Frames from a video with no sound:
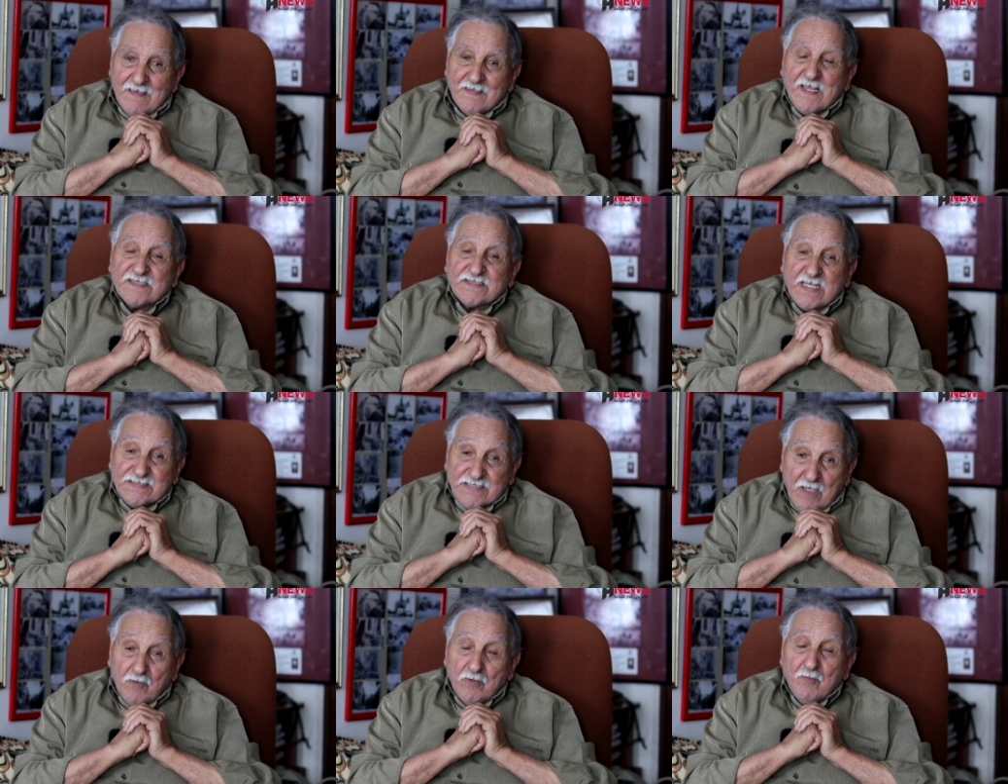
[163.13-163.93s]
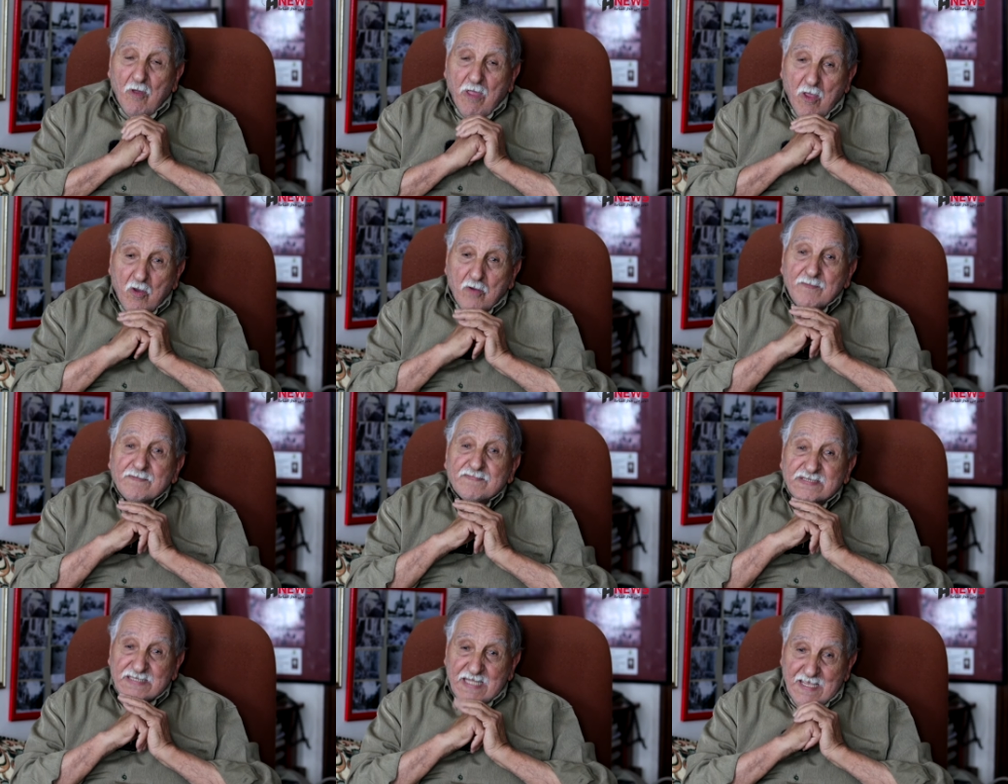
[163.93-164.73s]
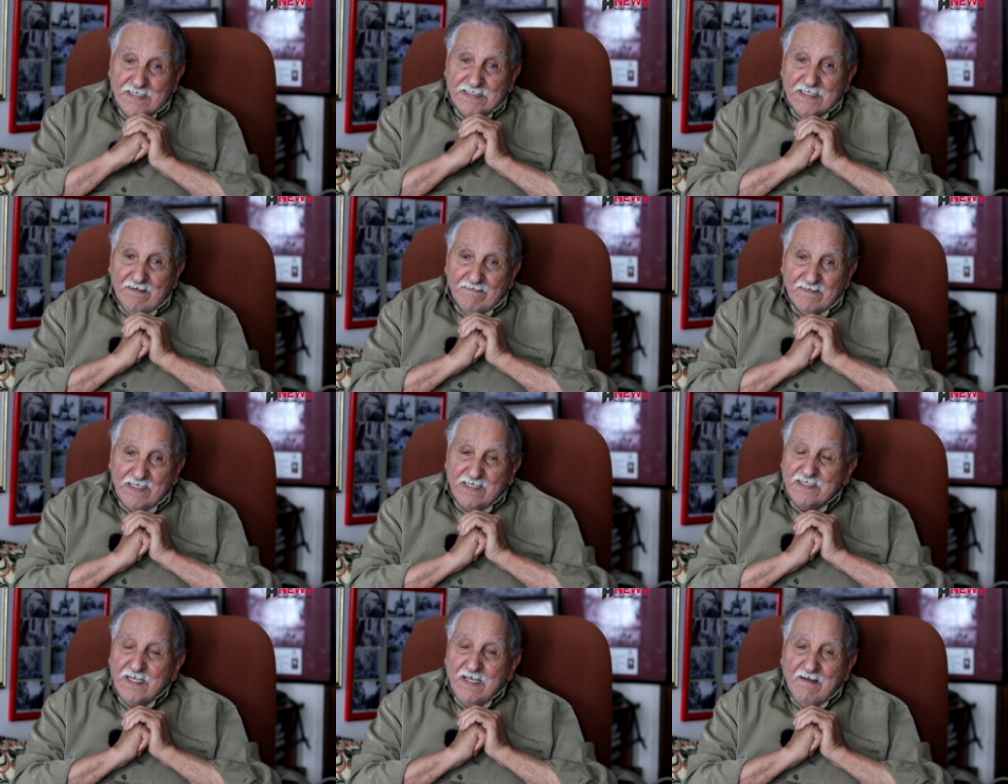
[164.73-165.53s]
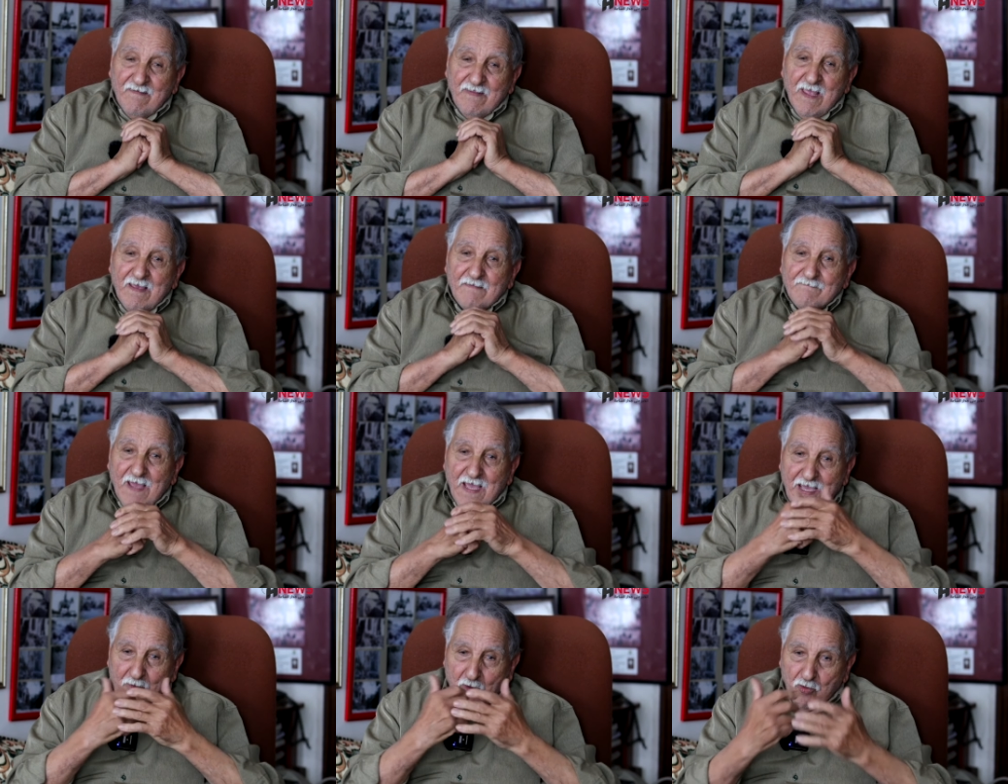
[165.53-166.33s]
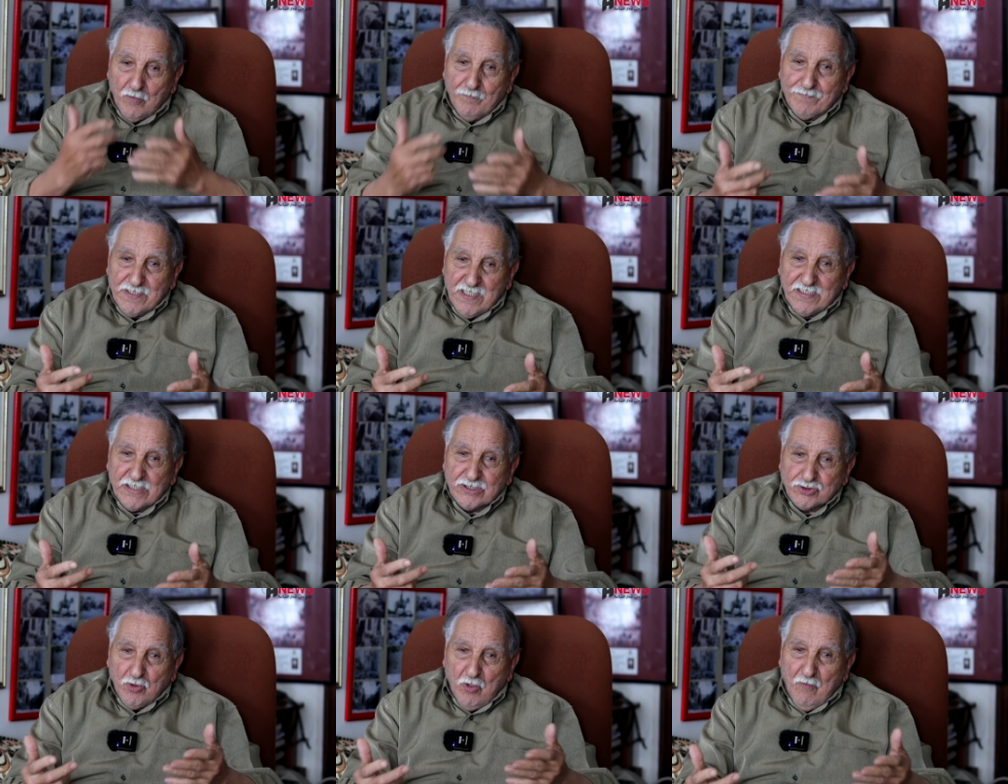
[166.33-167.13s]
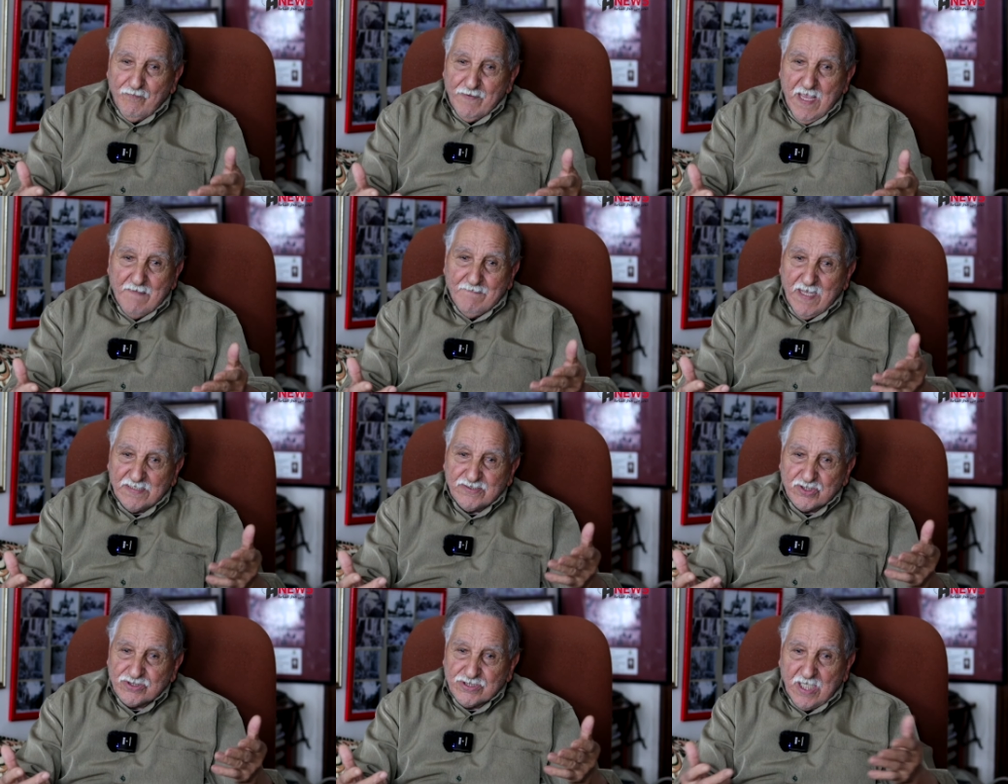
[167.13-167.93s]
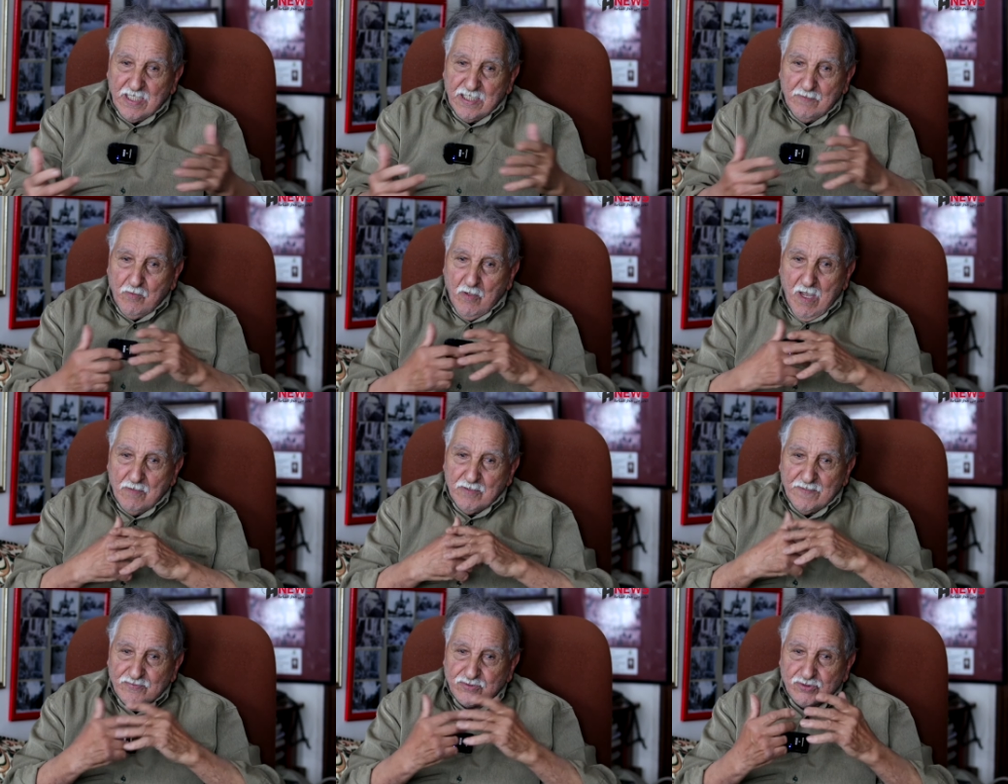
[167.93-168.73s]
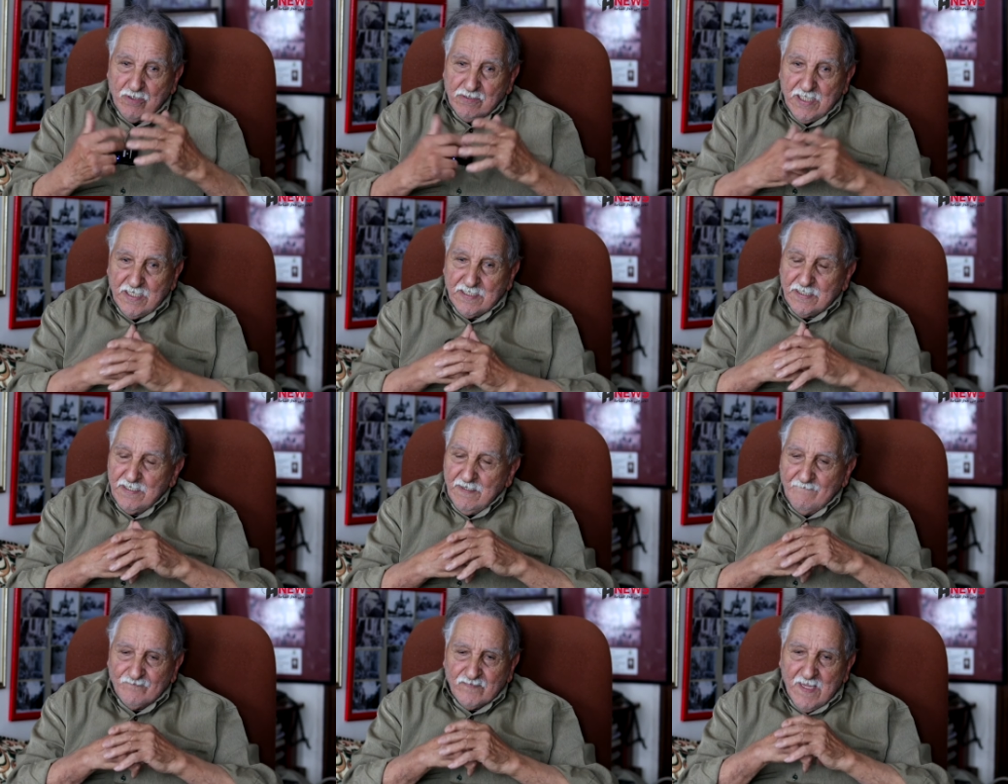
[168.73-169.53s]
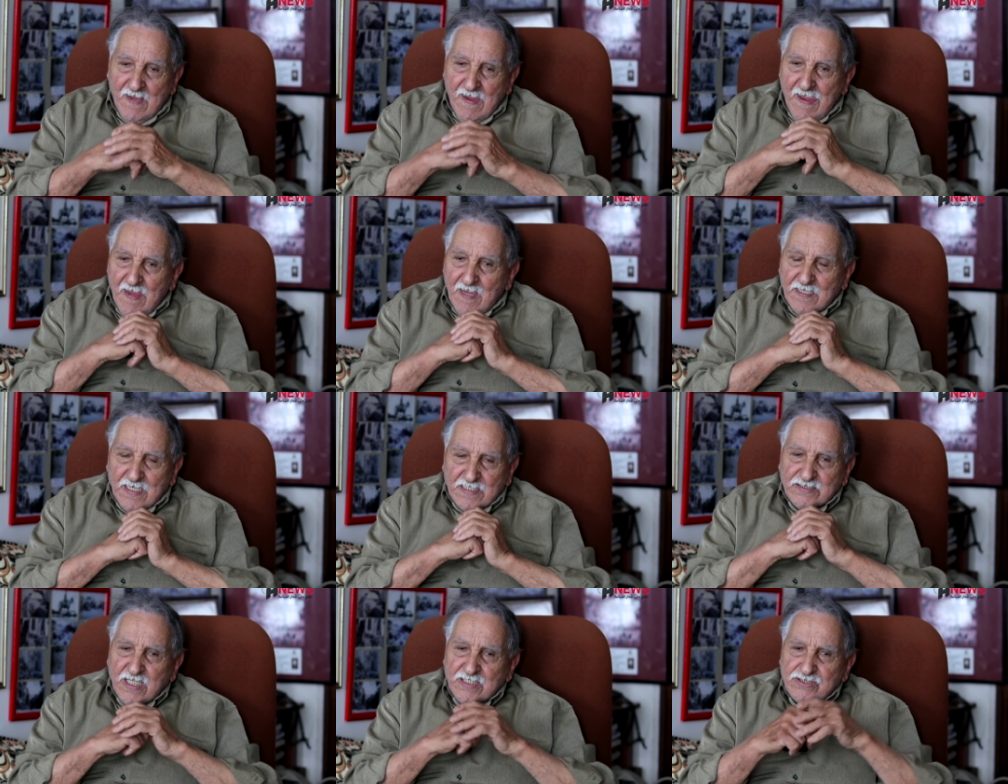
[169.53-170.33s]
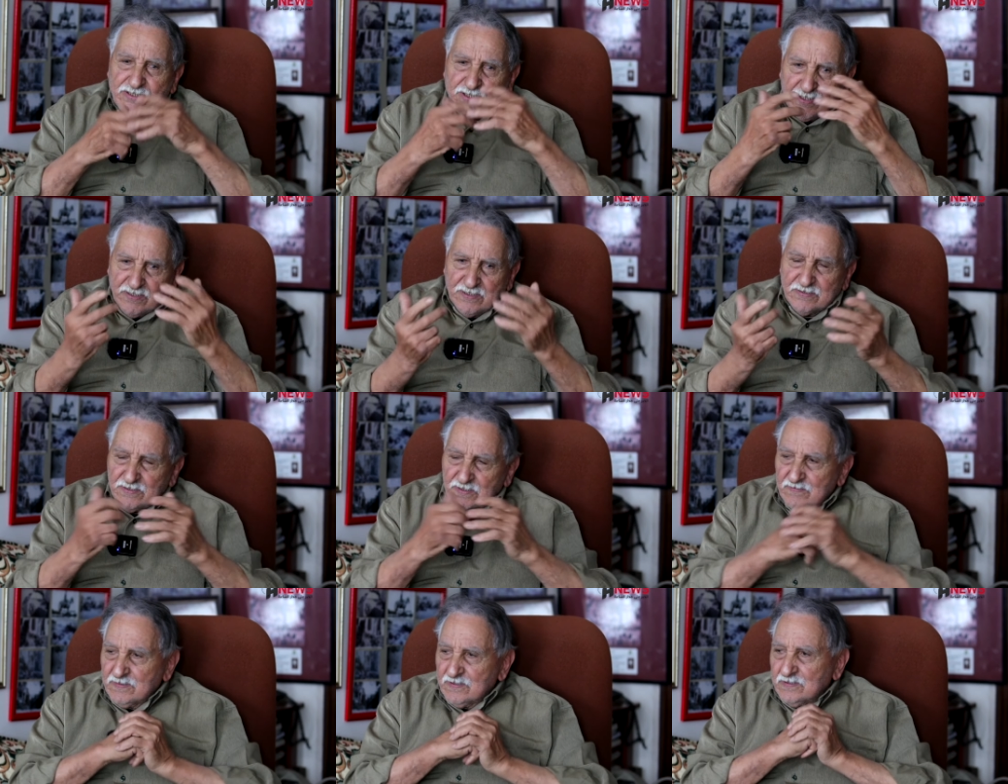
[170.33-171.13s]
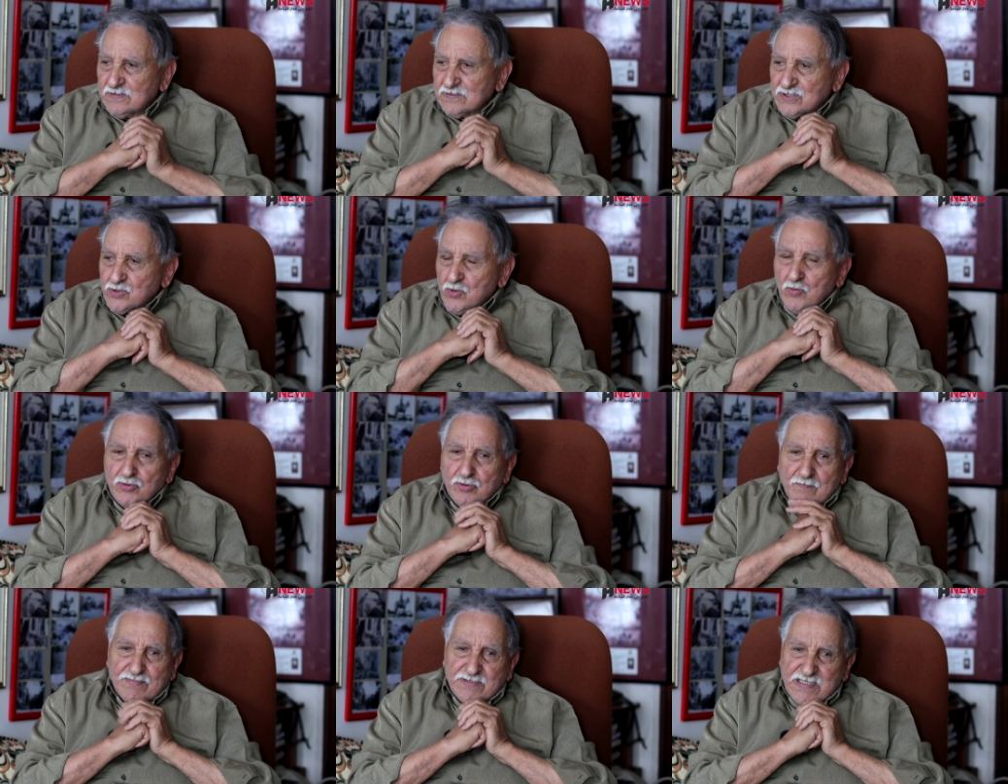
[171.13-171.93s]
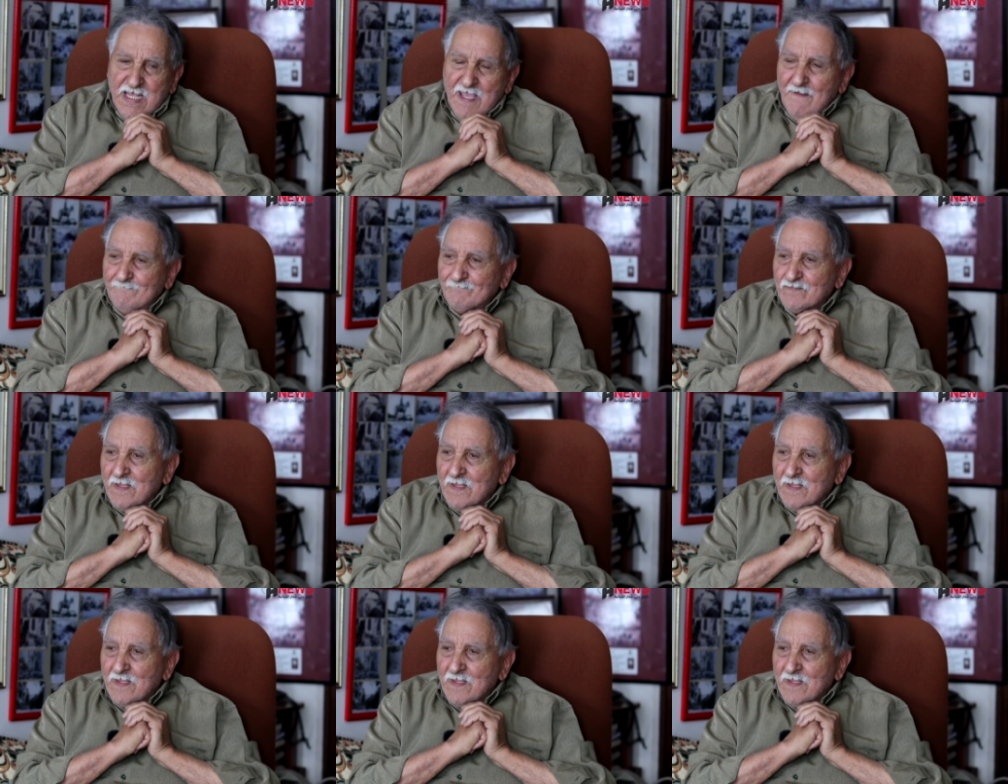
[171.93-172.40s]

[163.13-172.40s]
كانت كتعاون المقاومين بسلاح هي لان مع اوروبيا كيثقوا فيها ما غاديش يقلبوها ولا يفتشوها ولا غير كانت كتزودهم بسلاح